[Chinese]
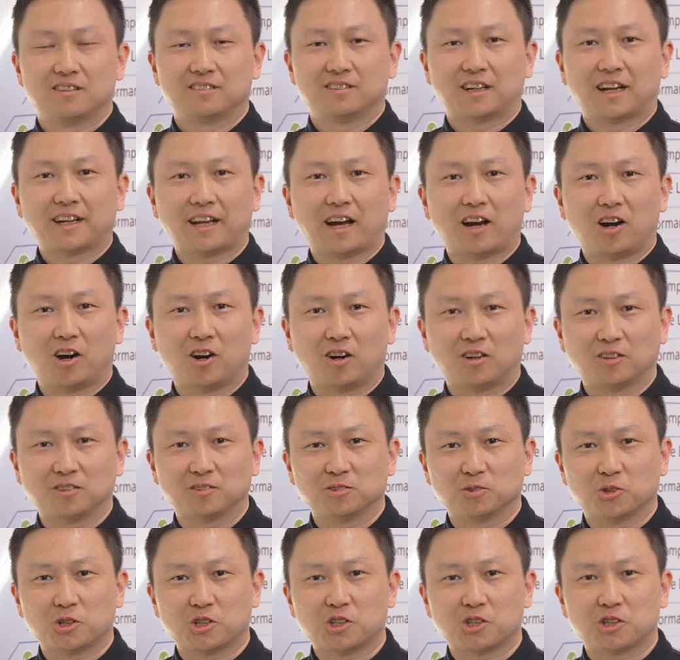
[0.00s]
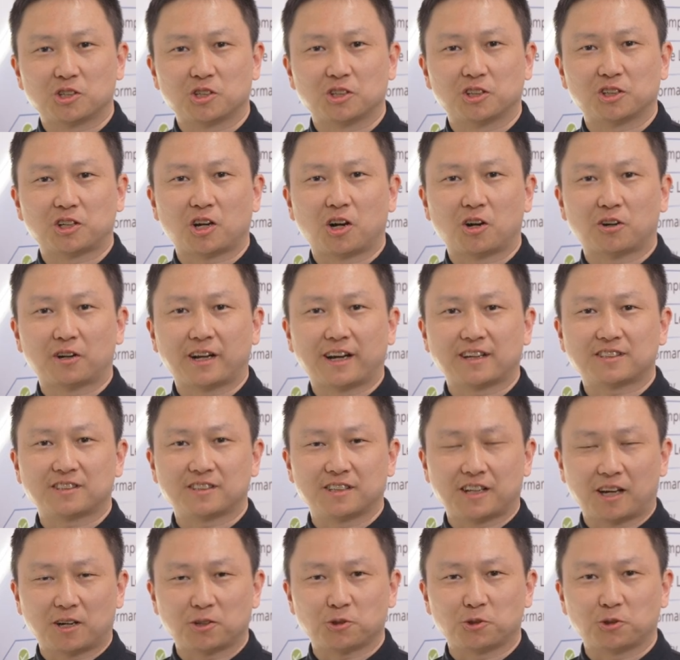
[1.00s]
大家好，我是 Toradex
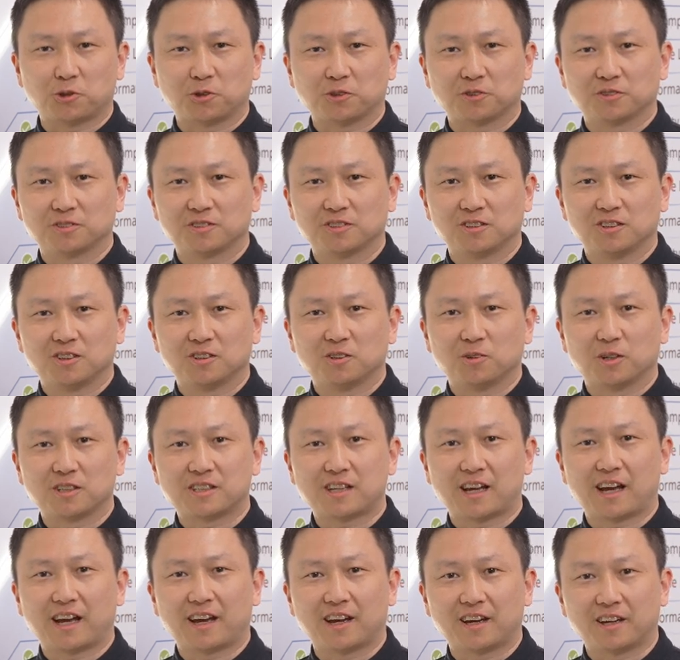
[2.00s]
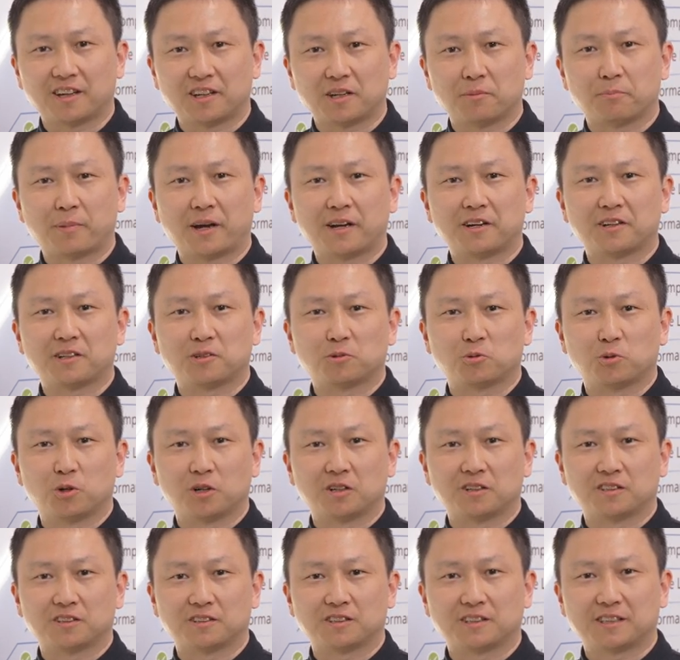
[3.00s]
梁宇，我在 Embedded
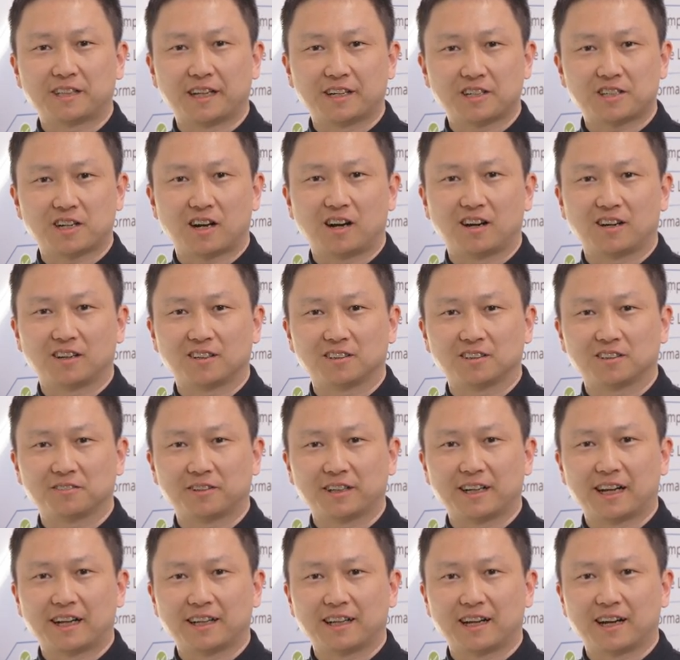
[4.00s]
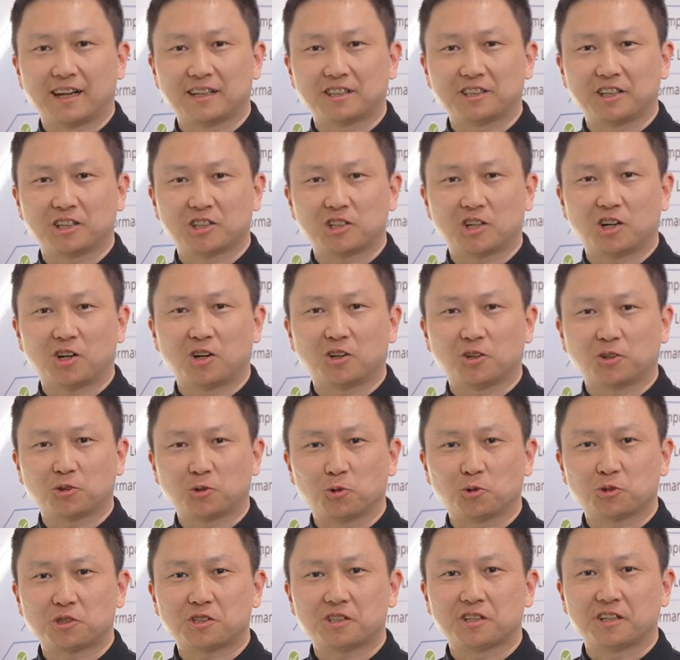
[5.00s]
World 现场为大家介绍
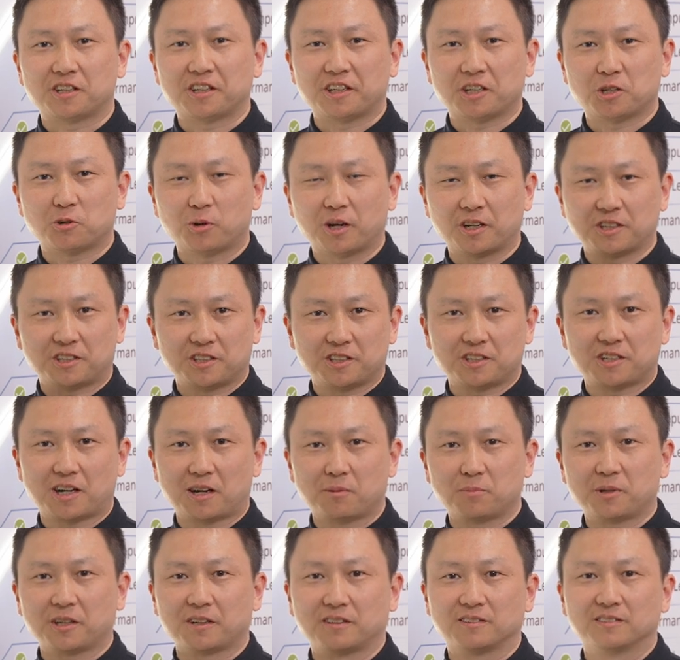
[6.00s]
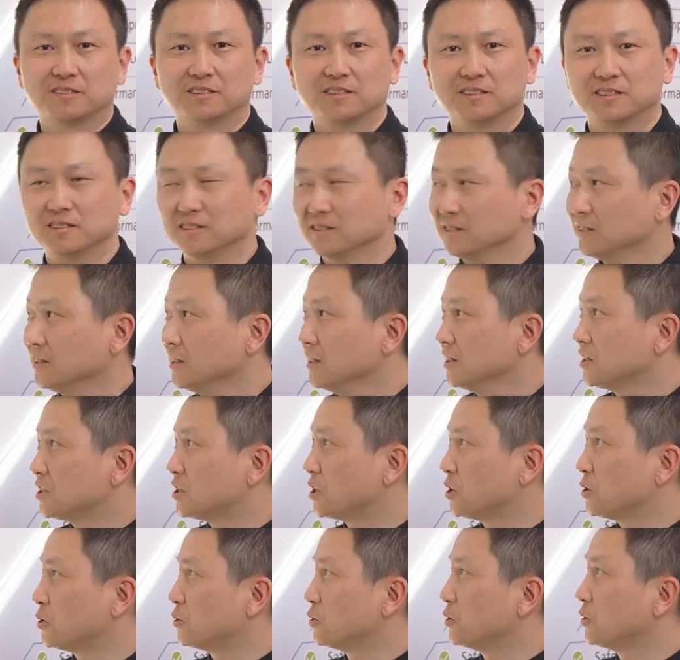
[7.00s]
公司的另一款新产品，
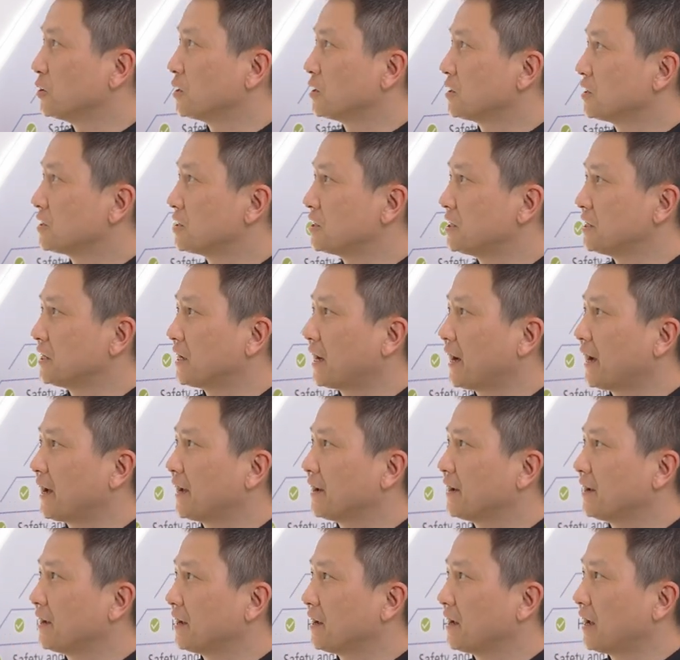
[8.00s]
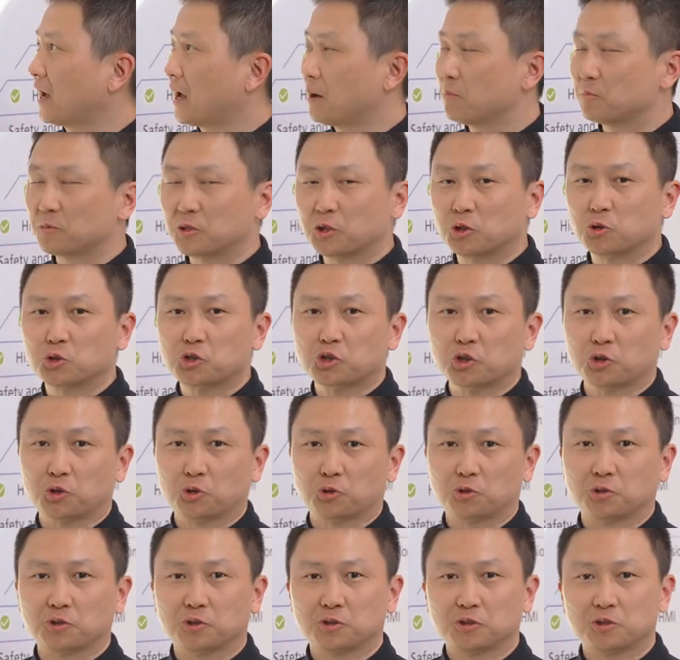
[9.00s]
基于 T I A M 六十
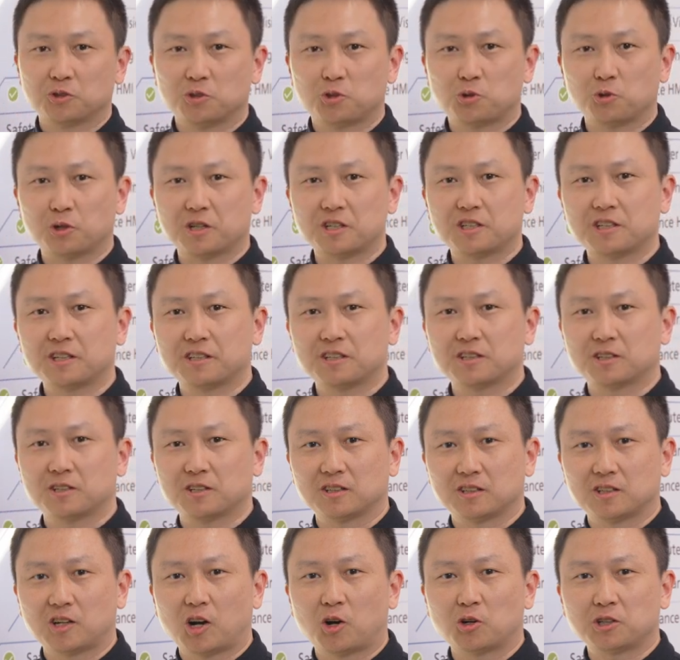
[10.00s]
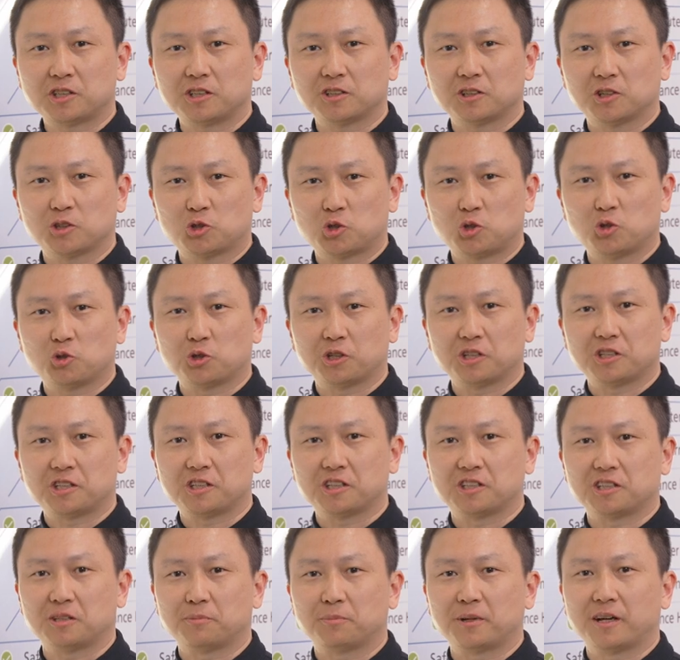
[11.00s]
九 最新高性能处理
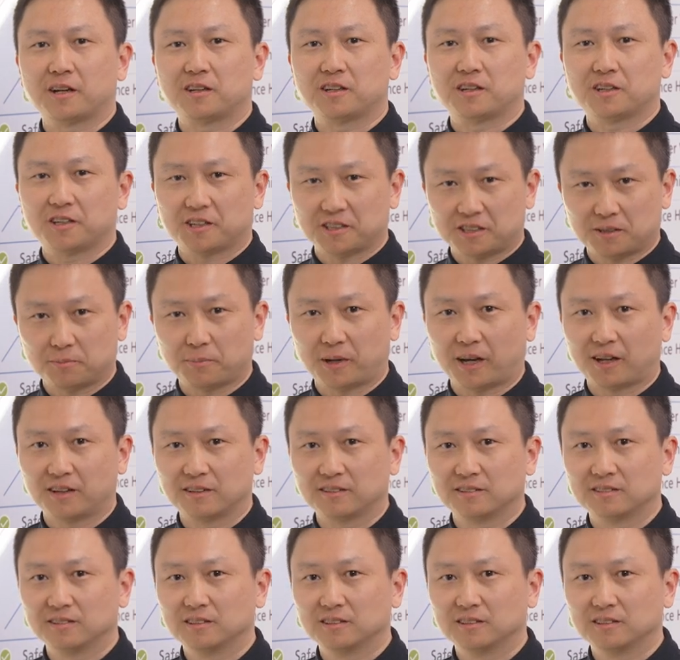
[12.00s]
器芯片的核心版。